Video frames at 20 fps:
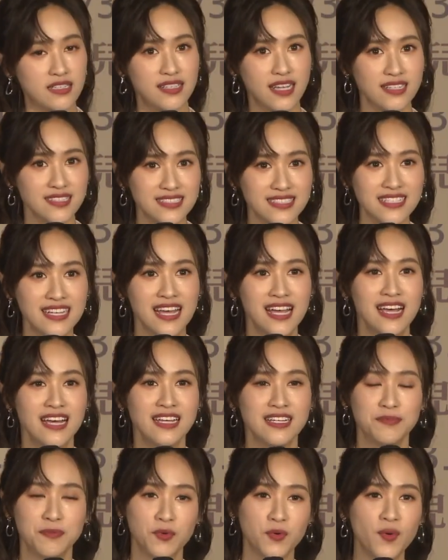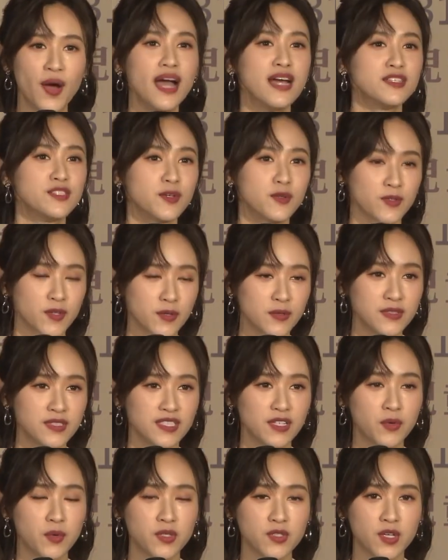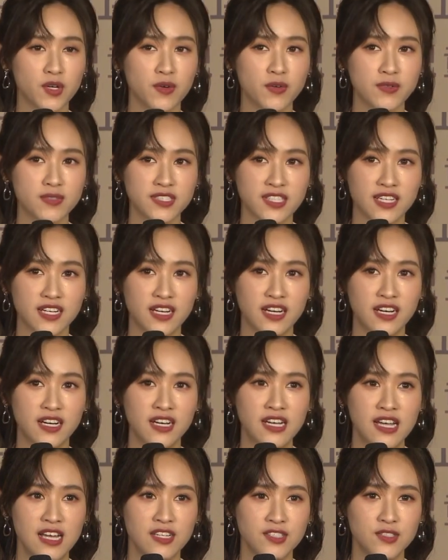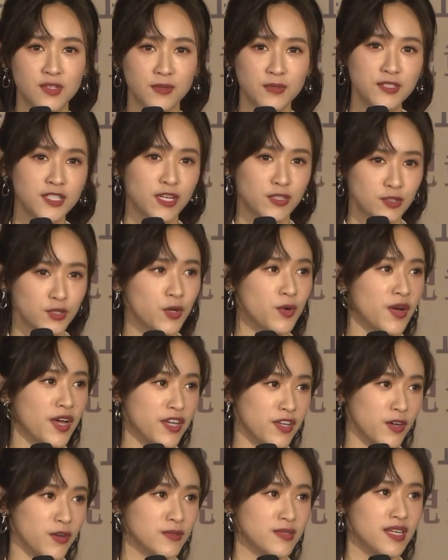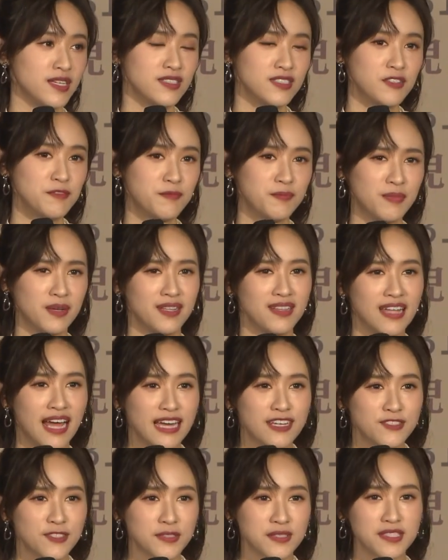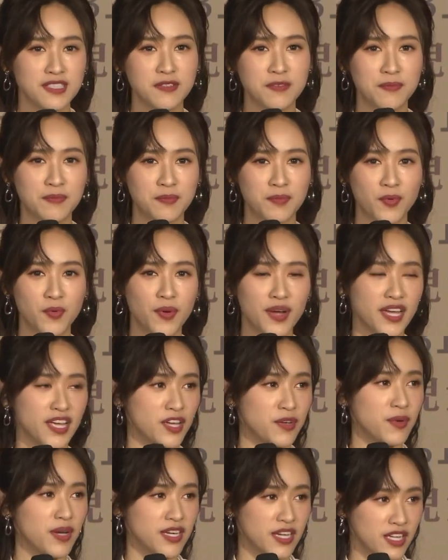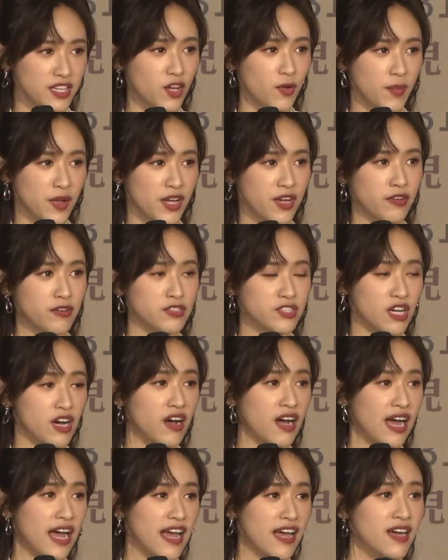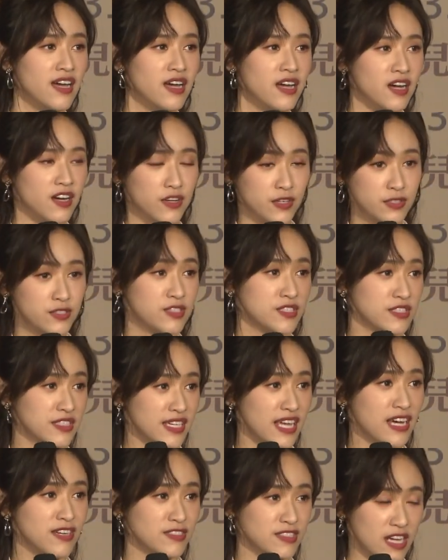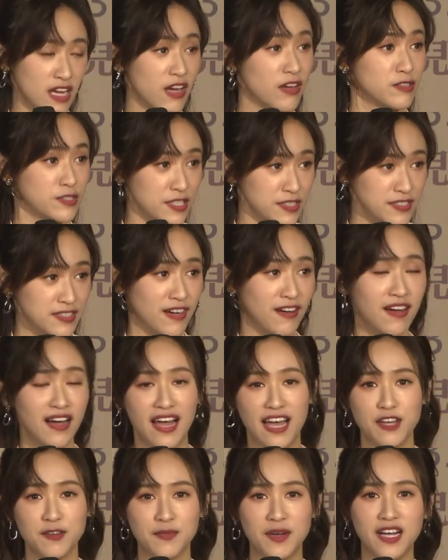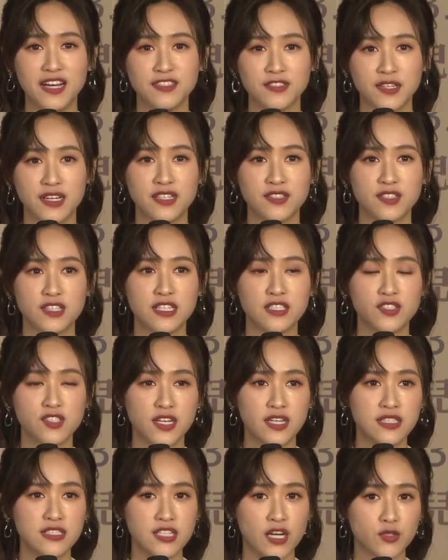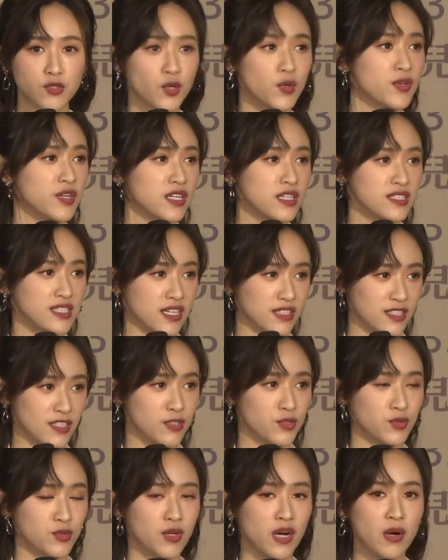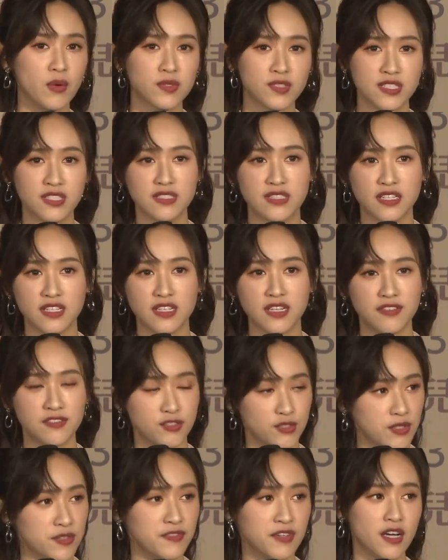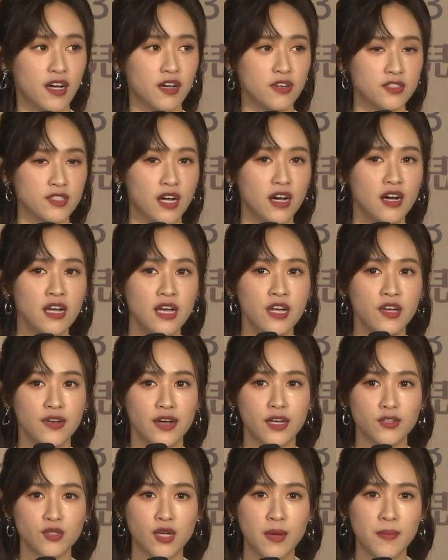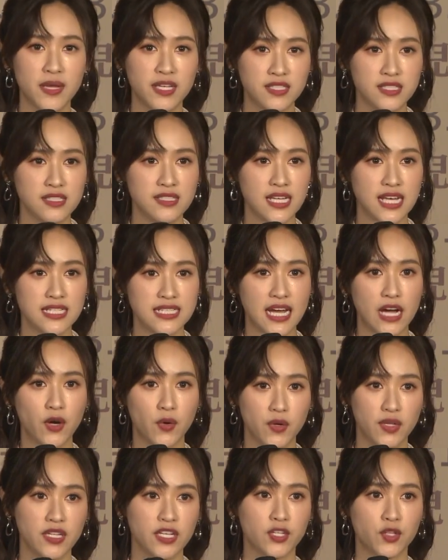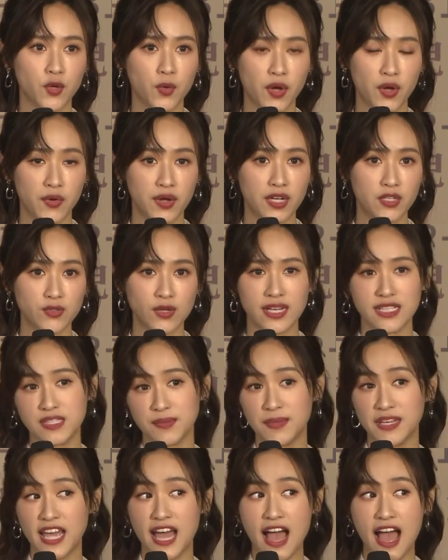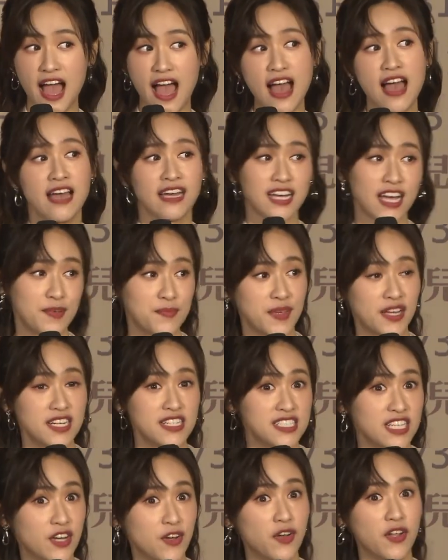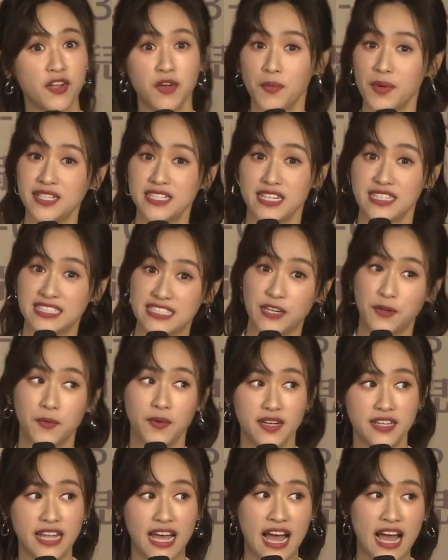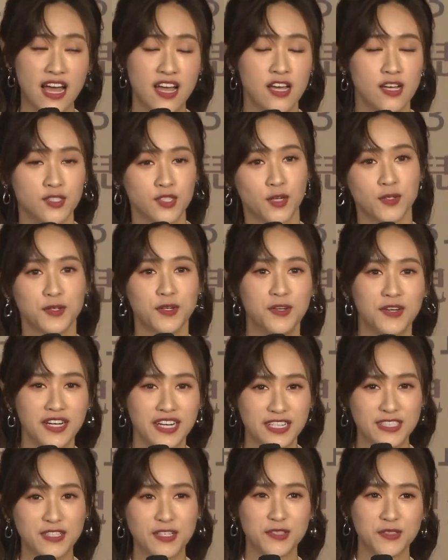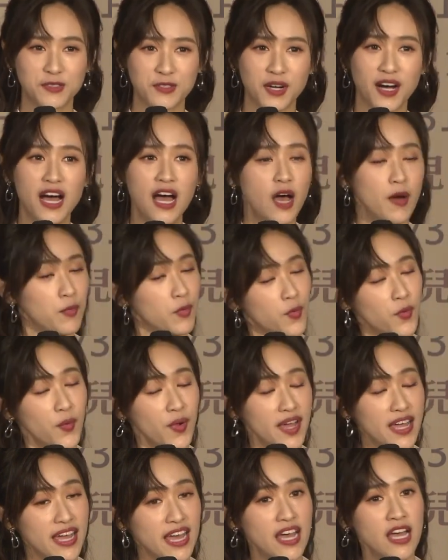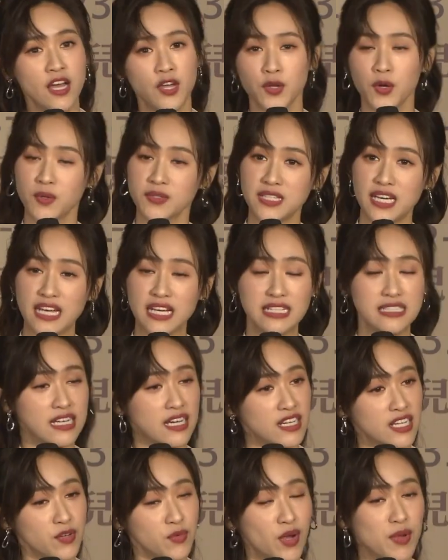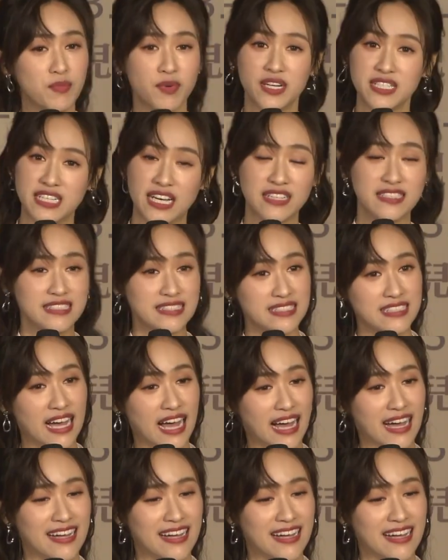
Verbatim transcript: 但是母爱这种东西，我从这个从小就会有，但是本来就是不会因为看到别人有小孩而这样想要生小孩嘛。对，这个陈小钟哥讲的一句话，我真的听了觉得非常好笑，因为他说他每次参加婚礼都会问他说：“哎，怎么样啊？看别人结婚你会不会想结婚啊？”小钟哥就说：“不会，因为我参加丧礼我也不会想死啊。”